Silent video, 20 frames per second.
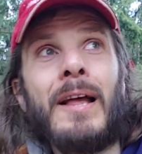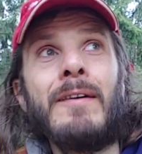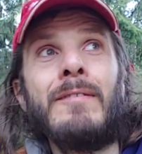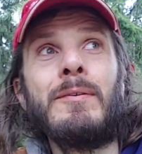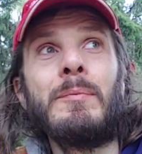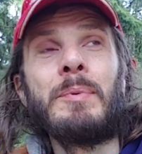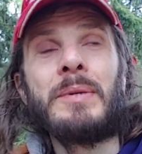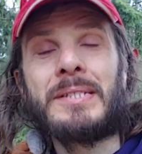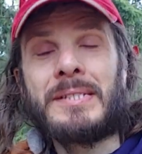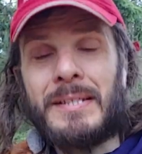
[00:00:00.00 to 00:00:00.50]

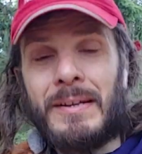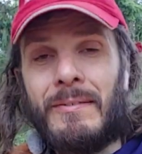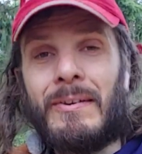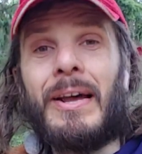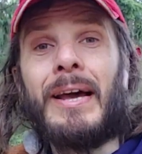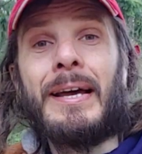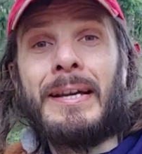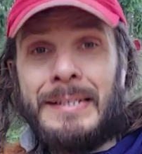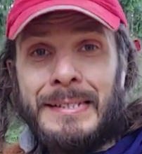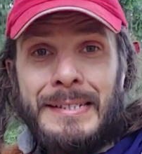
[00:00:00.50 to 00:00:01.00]
вы
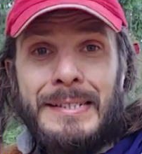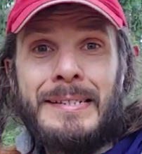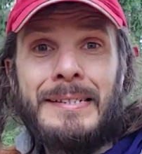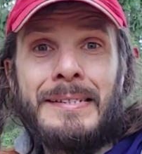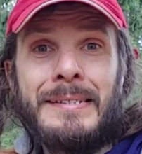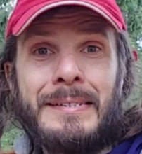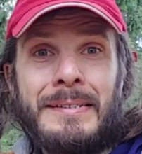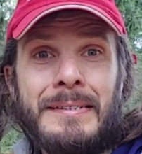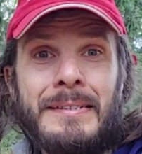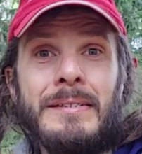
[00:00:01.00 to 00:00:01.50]

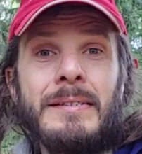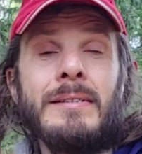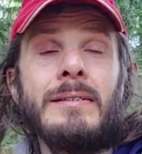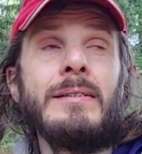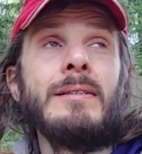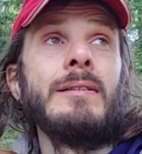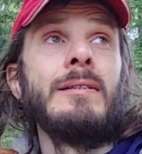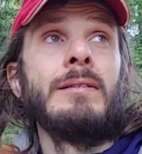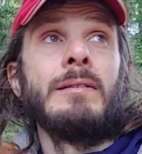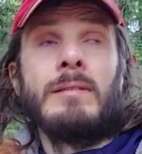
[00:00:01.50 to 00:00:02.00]
представляетесь,
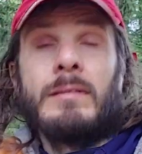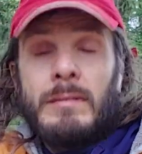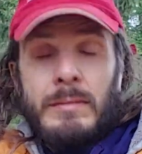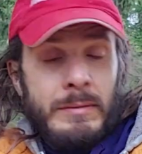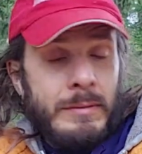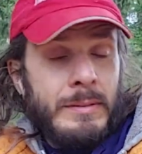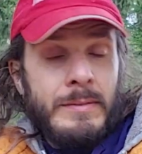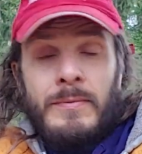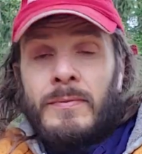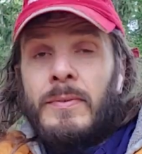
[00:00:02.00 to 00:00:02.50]

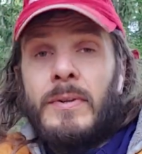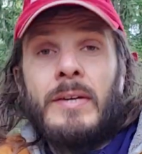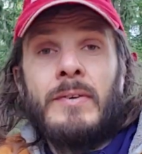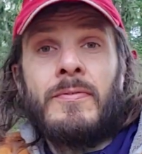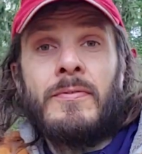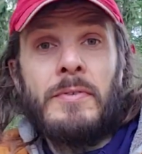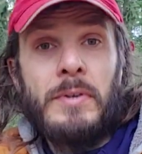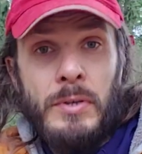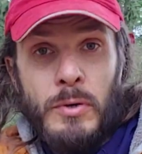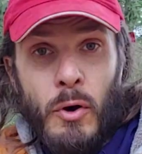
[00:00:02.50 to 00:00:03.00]

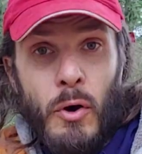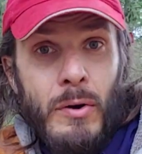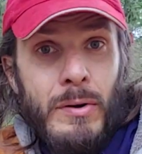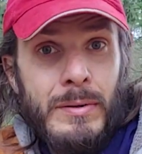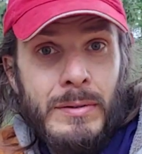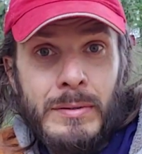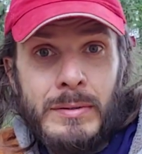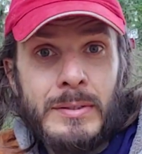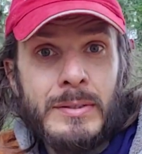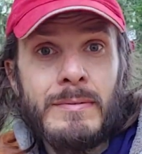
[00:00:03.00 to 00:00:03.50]
Фио,
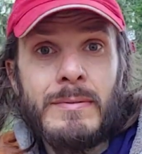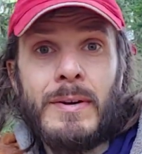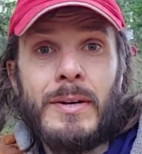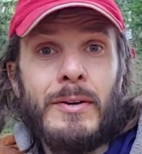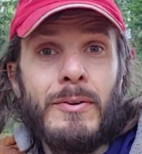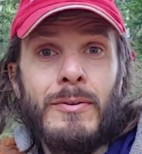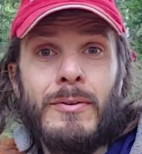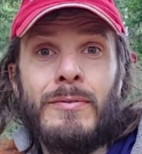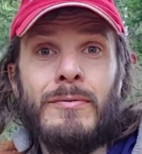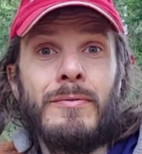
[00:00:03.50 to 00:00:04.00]

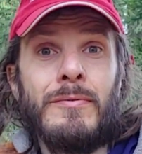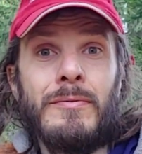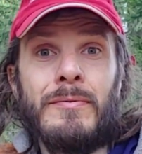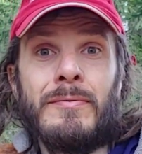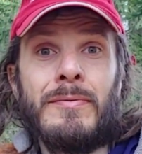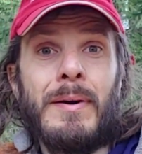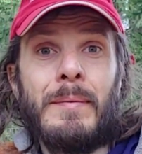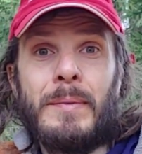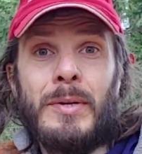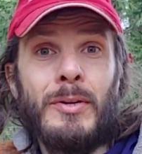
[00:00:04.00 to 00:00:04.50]
свое
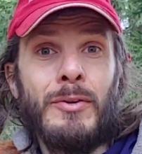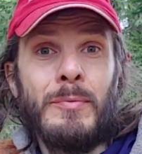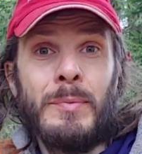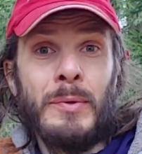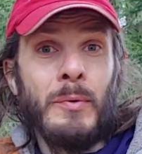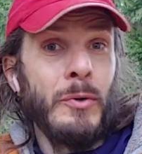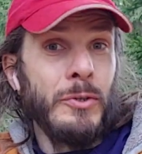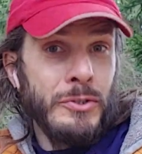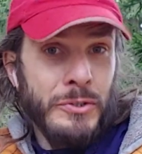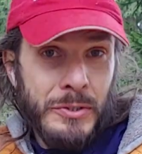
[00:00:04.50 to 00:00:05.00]
фамилию,
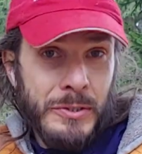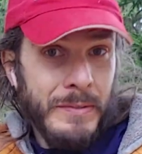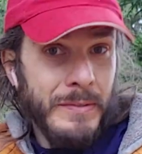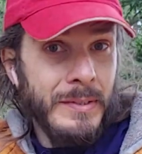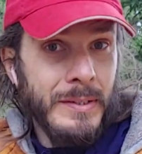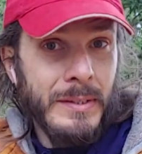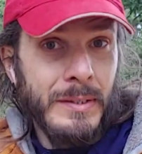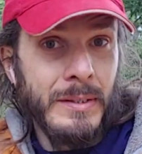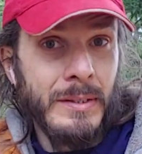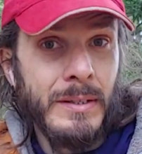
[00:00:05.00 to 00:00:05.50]
имя,
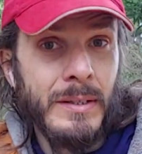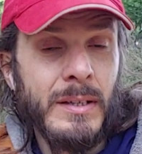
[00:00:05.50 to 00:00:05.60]
отчество,